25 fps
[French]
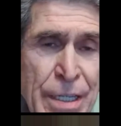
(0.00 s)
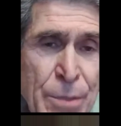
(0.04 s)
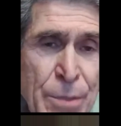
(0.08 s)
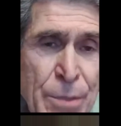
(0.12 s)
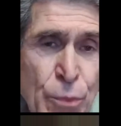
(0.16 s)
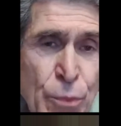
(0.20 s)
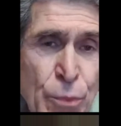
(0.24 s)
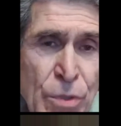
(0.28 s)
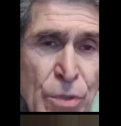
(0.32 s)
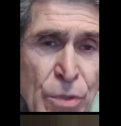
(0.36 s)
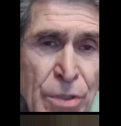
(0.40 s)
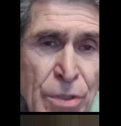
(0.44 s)

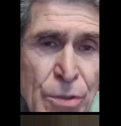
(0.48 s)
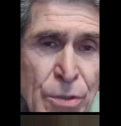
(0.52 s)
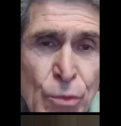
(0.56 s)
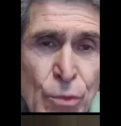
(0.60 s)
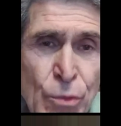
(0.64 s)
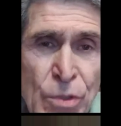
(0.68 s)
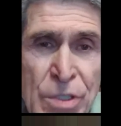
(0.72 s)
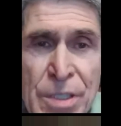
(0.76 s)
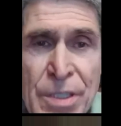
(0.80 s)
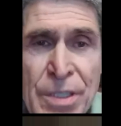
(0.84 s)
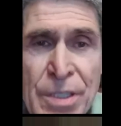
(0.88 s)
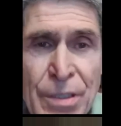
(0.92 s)
et puis
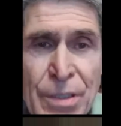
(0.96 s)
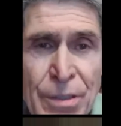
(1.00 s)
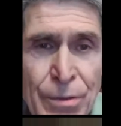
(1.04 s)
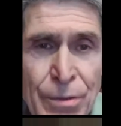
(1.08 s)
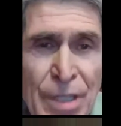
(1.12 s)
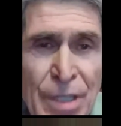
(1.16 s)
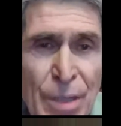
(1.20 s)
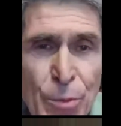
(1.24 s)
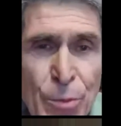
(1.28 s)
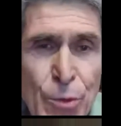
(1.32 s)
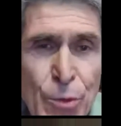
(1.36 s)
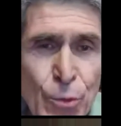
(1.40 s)
ensuite si
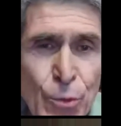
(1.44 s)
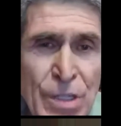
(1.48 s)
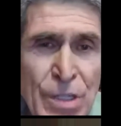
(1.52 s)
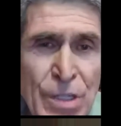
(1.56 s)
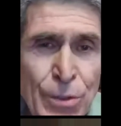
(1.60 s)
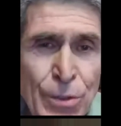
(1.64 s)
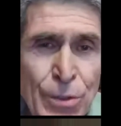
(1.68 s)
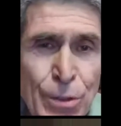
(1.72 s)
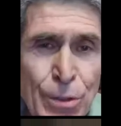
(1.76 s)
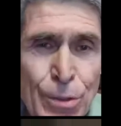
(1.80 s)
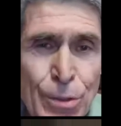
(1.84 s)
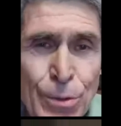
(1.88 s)
on a
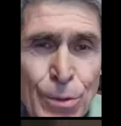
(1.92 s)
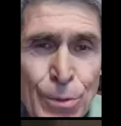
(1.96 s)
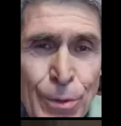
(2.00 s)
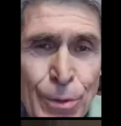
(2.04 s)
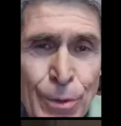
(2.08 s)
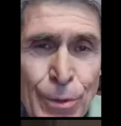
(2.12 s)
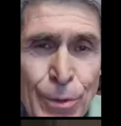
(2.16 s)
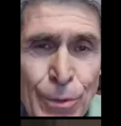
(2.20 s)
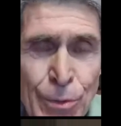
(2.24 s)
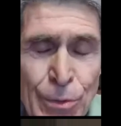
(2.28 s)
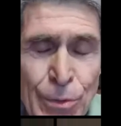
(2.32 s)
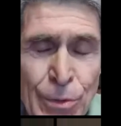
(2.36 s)
besoin
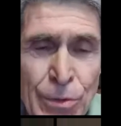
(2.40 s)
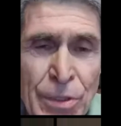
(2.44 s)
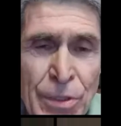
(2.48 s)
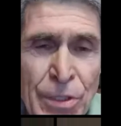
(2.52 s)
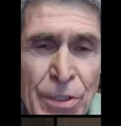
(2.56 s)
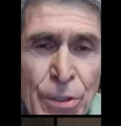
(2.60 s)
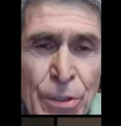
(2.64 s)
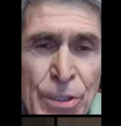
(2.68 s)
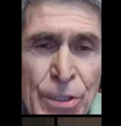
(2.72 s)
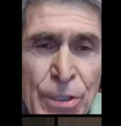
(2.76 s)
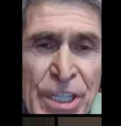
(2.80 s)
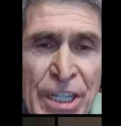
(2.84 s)
encore,
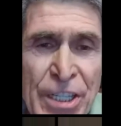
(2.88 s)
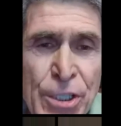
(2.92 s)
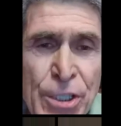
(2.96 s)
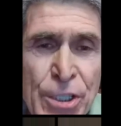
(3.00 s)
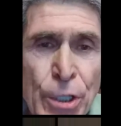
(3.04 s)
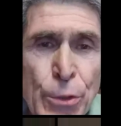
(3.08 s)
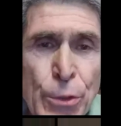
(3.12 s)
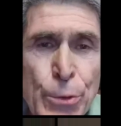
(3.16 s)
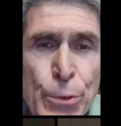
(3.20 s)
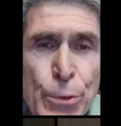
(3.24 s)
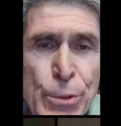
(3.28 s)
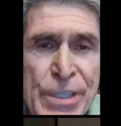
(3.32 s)
on, on
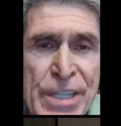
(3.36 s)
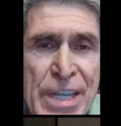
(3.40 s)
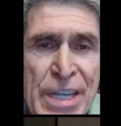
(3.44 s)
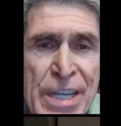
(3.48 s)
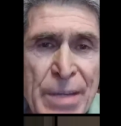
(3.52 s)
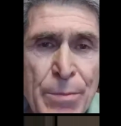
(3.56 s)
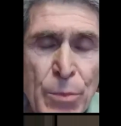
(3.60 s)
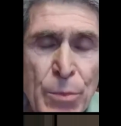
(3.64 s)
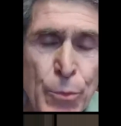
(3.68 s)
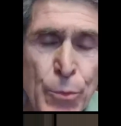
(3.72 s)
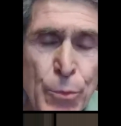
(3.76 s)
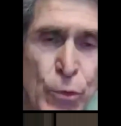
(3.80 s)
recherche un
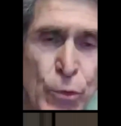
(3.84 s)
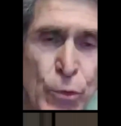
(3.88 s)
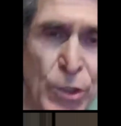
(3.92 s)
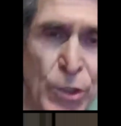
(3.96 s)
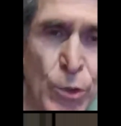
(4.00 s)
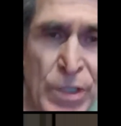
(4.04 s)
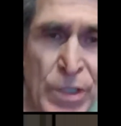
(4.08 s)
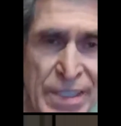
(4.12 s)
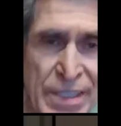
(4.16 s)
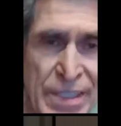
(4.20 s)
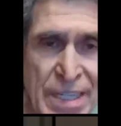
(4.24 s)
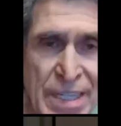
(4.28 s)
deuxième, puis
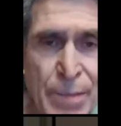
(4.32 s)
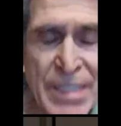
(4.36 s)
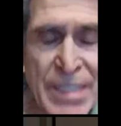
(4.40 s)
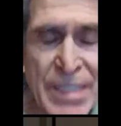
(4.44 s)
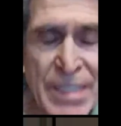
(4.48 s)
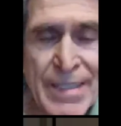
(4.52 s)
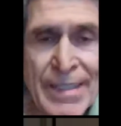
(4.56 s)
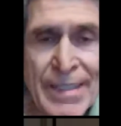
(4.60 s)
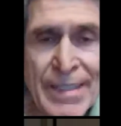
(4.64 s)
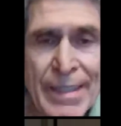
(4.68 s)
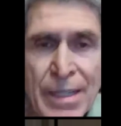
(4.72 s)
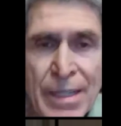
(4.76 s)
un troisième,
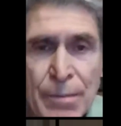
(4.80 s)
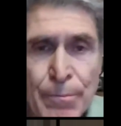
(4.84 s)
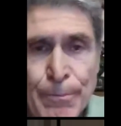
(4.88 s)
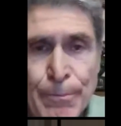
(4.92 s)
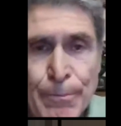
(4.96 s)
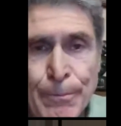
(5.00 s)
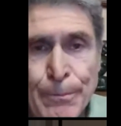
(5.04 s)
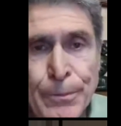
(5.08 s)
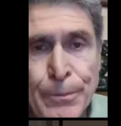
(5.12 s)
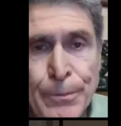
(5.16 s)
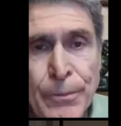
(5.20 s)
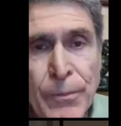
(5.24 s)
etc.
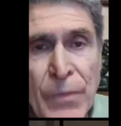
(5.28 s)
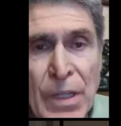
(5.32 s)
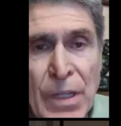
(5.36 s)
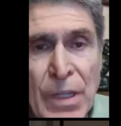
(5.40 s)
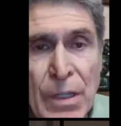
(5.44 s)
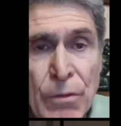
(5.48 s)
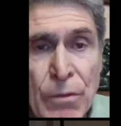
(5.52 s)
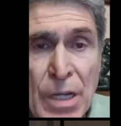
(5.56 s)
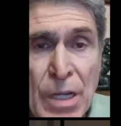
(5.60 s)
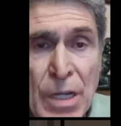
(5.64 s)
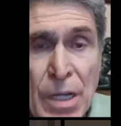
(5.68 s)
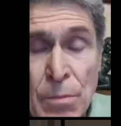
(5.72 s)

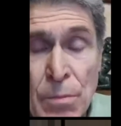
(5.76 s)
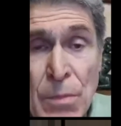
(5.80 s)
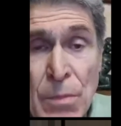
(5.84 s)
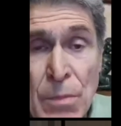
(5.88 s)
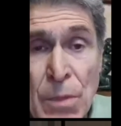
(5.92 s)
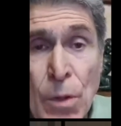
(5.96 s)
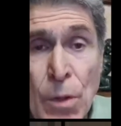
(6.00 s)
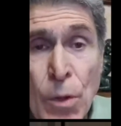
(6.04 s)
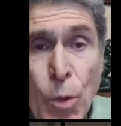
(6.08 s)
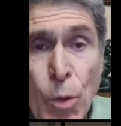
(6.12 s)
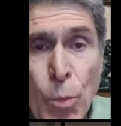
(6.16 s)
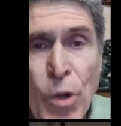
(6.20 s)
Voilà.
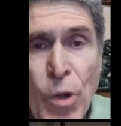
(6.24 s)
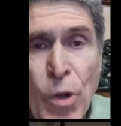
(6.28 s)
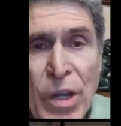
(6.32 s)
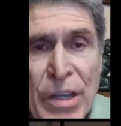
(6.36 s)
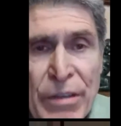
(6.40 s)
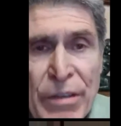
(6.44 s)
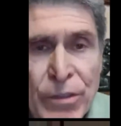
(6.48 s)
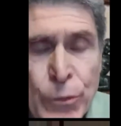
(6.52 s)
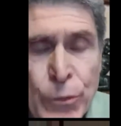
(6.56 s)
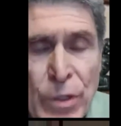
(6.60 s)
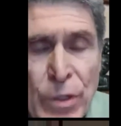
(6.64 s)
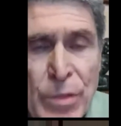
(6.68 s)
On
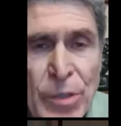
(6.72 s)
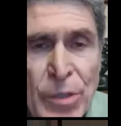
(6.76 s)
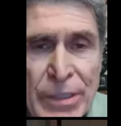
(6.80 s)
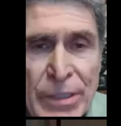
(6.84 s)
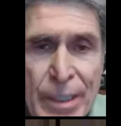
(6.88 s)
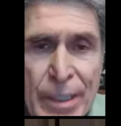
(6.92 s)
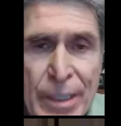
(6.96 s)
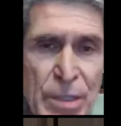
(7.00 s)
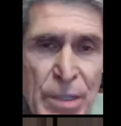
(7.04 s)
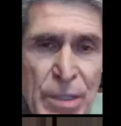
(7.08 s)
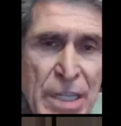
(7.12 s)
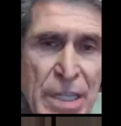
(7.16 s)
pourra
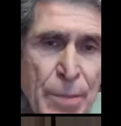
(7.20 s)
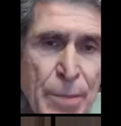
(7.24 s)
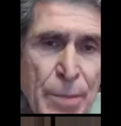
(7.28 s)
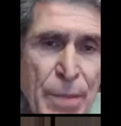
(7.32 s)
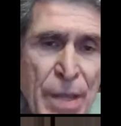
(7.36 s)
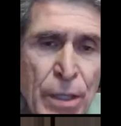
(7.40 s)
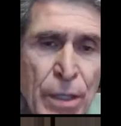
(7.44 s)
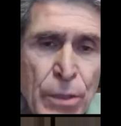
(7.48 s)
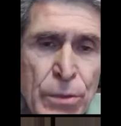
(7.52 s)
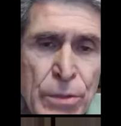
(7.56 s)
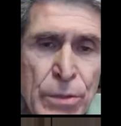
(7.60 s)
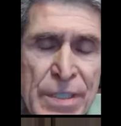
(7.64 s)
éventuellement terminer
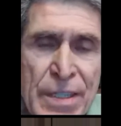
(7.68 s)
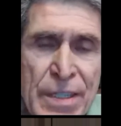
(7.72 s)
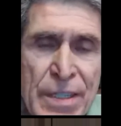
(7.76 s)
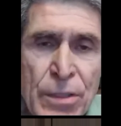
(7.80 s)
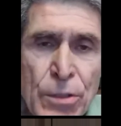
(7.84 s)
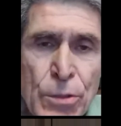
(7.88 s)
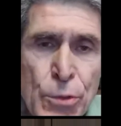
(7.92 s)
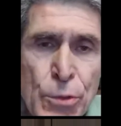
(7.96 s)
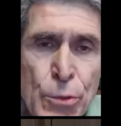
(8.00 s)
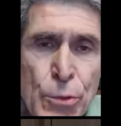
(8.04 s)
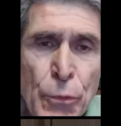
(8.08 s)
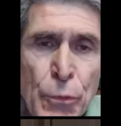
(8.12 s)
par une
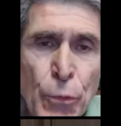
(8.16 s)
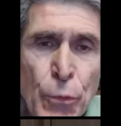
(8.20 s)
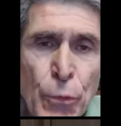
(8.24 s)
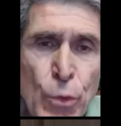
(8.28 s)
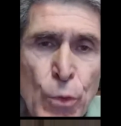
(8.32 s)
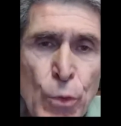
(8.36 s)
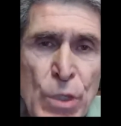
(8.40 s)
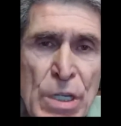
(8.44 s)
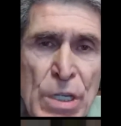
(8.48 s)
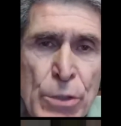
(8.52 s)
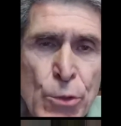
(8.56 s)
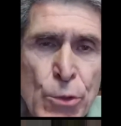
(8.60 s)
séquence de
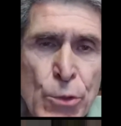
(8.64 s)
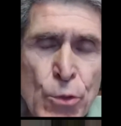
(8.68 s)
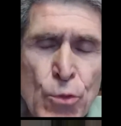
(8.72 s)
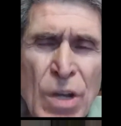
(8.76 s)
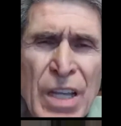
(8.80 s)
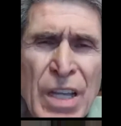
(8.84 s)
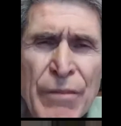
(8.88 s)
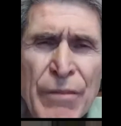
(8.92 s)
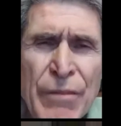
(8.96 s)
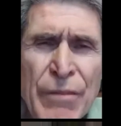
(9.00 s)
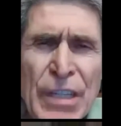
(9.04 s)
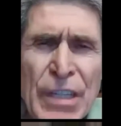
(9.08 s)
fruits le
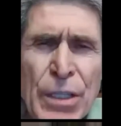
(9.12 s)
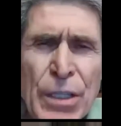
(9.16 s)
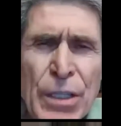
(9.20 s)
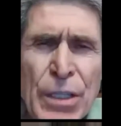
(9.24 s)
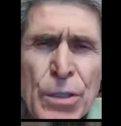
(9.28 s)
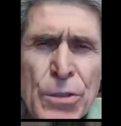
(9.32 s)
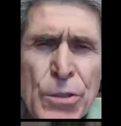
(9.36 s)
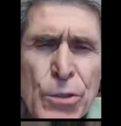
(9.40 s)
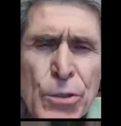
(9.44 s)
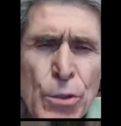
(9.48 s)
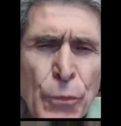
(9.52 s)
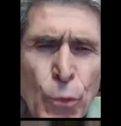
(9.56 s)
soir avec
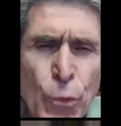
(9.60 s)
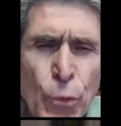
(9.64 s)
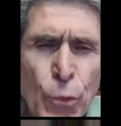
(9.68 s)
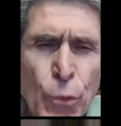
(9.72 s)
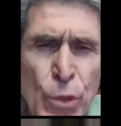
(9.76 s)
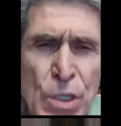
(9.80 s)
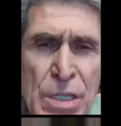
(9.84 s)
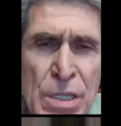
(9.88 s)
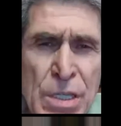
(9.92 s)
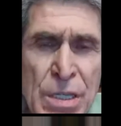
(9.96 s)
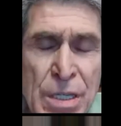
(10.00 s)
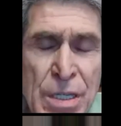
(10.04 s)
un seul
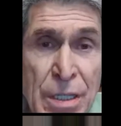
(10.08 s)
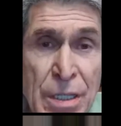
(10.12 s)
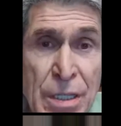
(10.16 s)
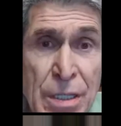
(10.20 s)
fruit.